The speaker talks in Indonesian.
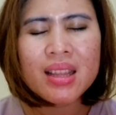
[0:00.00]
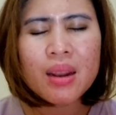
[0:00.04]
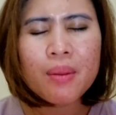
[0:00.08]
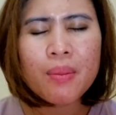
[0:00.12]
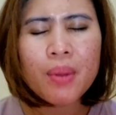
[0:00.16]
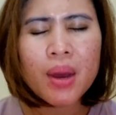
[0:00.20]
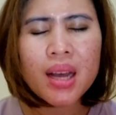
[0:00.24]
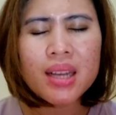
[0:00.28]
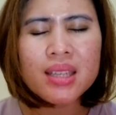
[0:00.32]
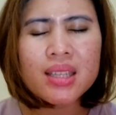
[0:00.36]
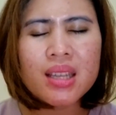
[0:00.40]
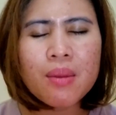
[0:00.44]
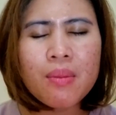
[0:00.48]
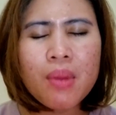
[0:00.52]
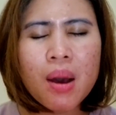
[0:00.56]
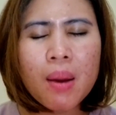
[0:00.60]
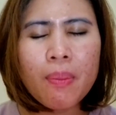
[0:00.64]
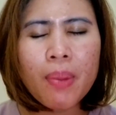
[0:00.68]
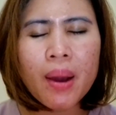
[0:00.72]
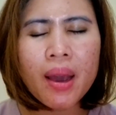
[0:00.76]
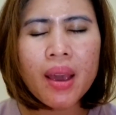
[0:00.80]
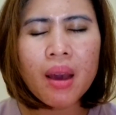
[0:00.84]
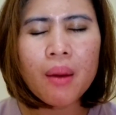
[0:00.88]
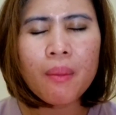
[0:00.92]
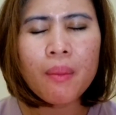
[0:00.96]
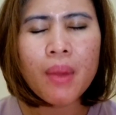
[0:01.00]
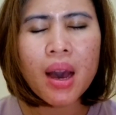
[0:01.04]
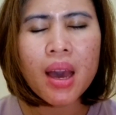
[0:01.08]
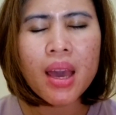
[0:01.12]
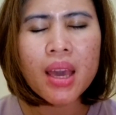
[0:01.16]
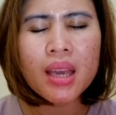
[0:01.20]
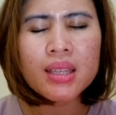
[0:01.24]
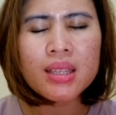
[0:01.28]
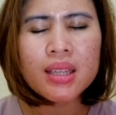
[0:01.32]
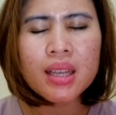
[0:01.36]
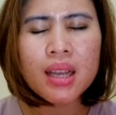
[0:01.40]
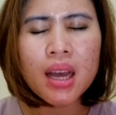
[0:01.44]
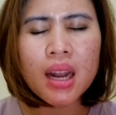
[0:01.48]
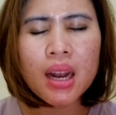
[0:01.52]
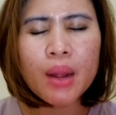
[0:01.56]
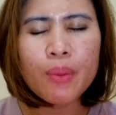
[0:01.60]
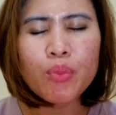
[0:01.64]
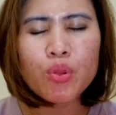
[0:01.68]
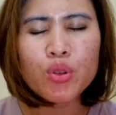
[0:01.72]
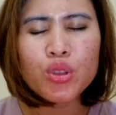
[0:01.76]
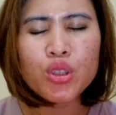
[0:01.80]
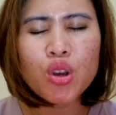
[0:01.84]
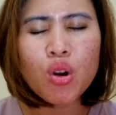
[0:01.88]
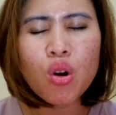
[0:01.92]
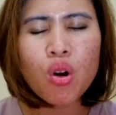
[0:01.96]
Terima kasih Bapa yang baik, segala
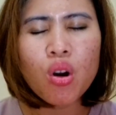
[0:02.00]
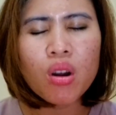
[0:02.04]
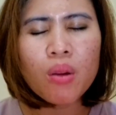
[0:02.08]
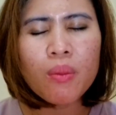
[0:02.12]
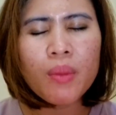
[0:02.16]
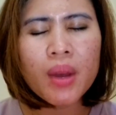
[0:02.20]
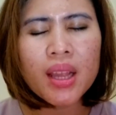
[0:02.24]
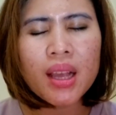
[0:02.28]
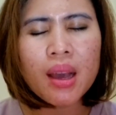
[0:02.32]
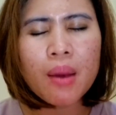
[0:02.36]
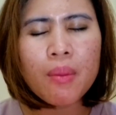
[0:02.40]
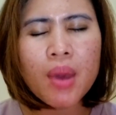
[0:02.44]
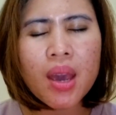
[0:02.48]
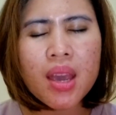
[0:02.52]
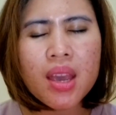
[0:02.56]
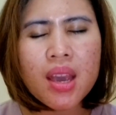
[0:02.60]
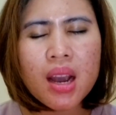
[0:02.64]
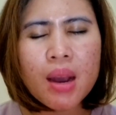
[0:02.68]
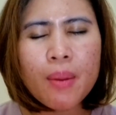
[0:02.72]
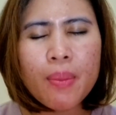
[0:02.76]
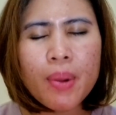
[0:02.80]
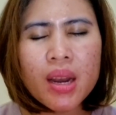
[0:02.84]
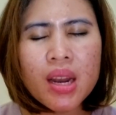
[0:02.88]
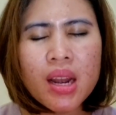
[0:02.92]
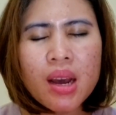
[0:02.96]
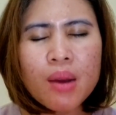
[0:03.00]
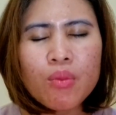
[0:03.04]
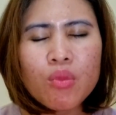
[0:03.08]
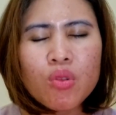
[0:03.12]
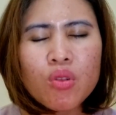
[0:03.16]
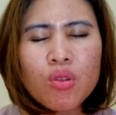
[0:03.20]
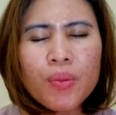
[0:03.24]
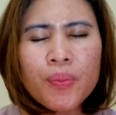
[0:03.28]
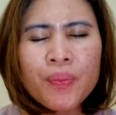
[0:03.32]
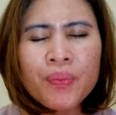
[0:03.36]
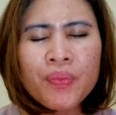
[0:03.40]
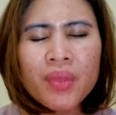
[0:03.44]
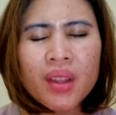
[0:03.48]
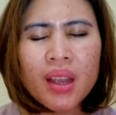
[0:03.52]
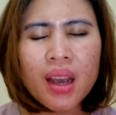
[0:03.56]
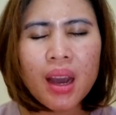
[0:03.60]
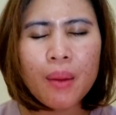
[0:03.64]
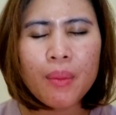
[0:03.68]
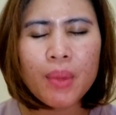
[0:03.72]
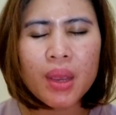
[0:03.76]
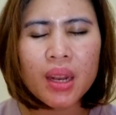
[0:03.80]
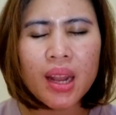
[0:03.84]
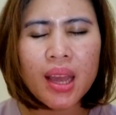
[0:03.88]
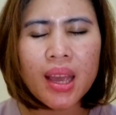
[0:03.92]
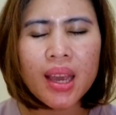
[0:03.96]
puji hormat kami hanya kepadamu.
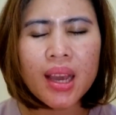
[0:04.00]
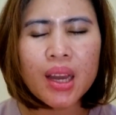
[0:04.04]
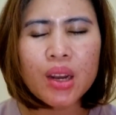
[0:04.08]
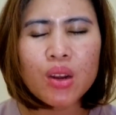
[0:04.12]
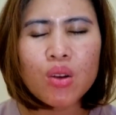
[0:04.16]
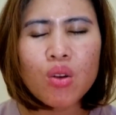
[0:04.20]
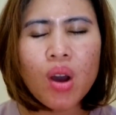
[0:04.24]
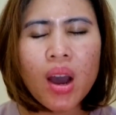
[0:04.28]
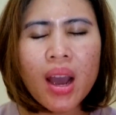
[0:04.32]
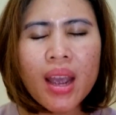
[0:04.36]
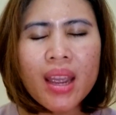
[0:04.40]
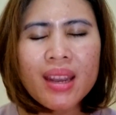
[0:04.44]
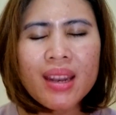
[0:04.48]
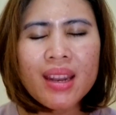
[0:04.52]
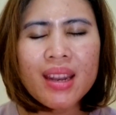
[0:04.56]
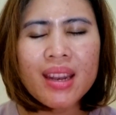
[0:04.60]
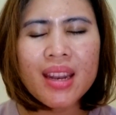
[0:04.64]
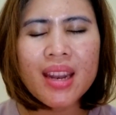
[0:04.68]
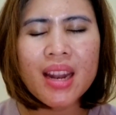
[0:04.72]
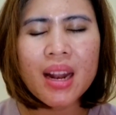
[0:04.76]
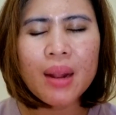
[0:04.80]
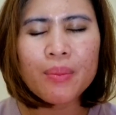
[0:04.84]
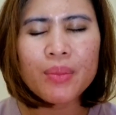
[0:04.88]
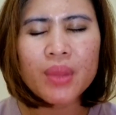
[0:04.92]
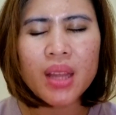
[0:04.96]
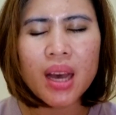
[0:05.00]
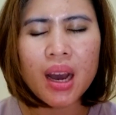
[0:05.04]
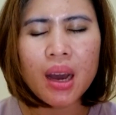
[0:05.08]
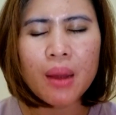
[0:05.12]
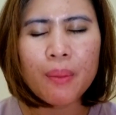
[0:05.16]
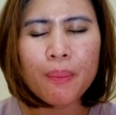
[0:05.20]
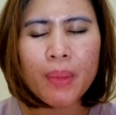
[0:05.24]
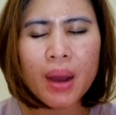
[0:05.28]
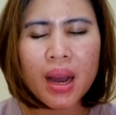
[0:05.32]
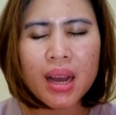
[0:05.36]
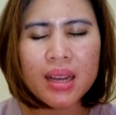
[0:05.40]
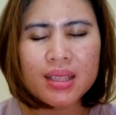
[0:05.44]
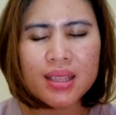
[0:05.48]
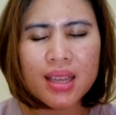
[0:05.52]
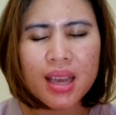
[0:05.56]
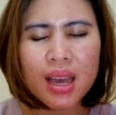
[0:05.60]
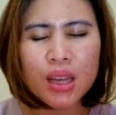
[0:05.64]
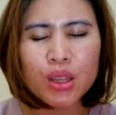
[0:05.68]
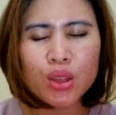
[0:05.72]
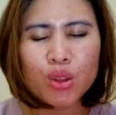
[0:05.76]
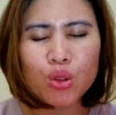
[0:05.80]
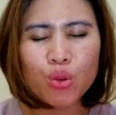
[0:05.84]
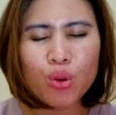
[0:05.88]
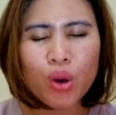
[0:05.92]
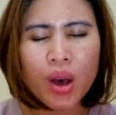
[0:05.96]
Kami naikkan doa ini di dalam tangan
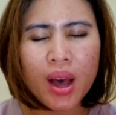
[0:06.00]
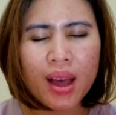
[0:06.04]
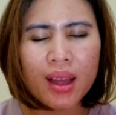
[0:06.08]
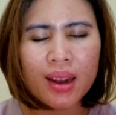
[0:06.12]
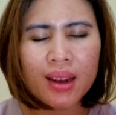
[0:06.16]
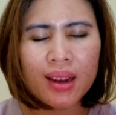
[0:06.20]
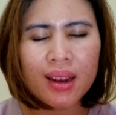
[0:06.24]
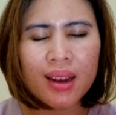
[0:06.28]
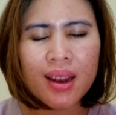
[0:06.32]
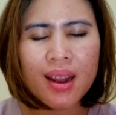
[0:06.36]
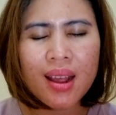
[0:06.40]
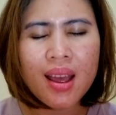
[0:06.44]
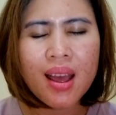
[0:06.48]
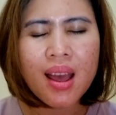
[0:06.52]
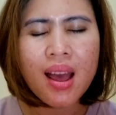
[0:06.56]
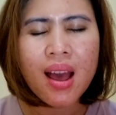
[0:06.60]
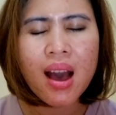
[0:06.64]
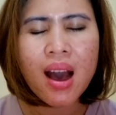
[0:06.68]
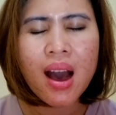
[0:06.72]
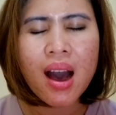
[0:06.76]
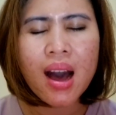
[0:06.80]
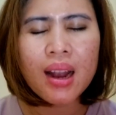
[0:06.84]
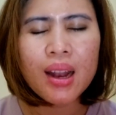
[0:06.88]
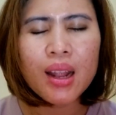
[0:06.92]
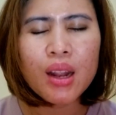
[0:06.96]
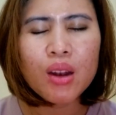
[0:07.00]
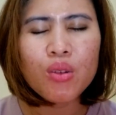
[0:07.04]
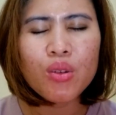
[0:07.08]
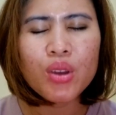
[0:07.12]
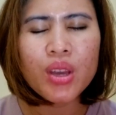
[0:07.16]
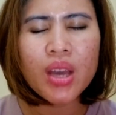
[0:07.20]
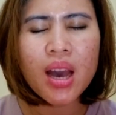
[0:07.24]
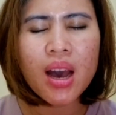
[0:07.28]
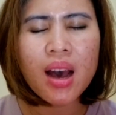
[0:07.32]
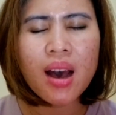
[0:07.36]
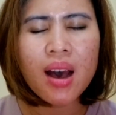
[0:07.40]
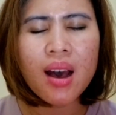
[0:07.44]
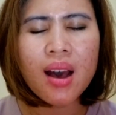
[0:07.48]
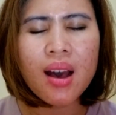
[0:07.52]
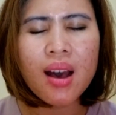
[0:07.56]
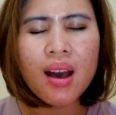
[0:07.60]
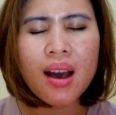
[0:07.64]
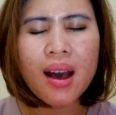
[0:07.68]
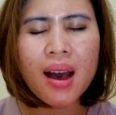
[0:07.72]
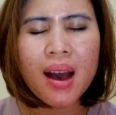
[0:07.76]
pengasihan Tuhan. Haleluya.